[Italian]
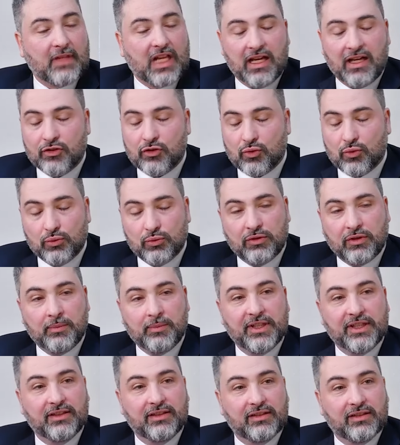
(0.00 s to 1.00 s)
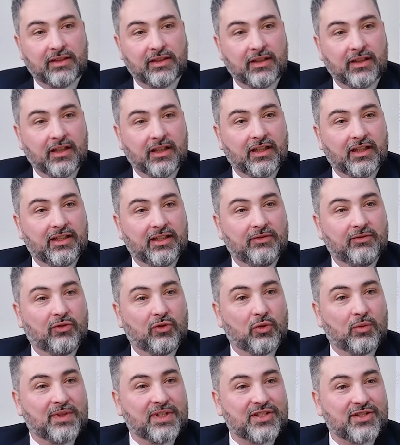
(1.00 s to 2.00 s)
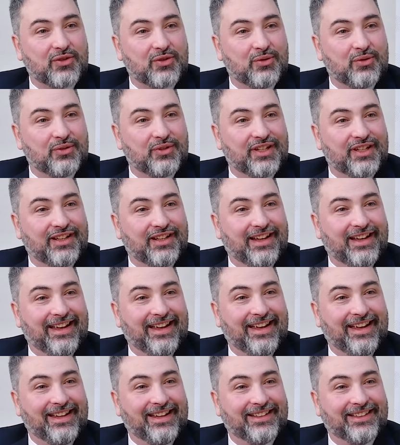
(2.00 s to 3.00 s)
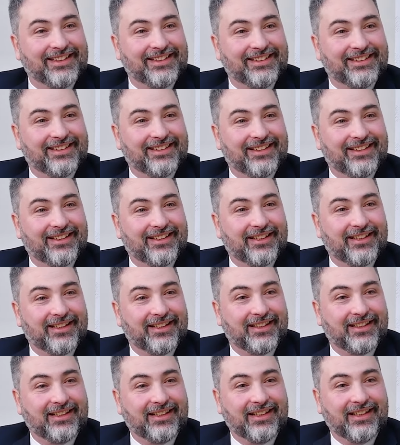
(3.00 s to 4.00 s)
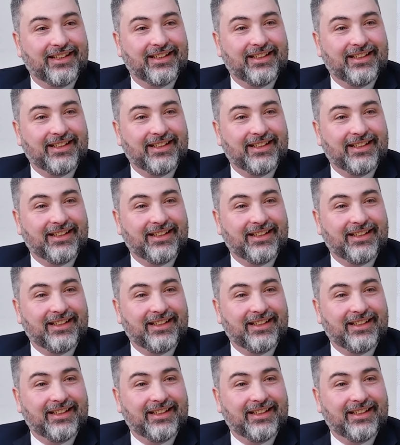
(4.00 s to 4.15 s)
Assolutamente, l'informazione è il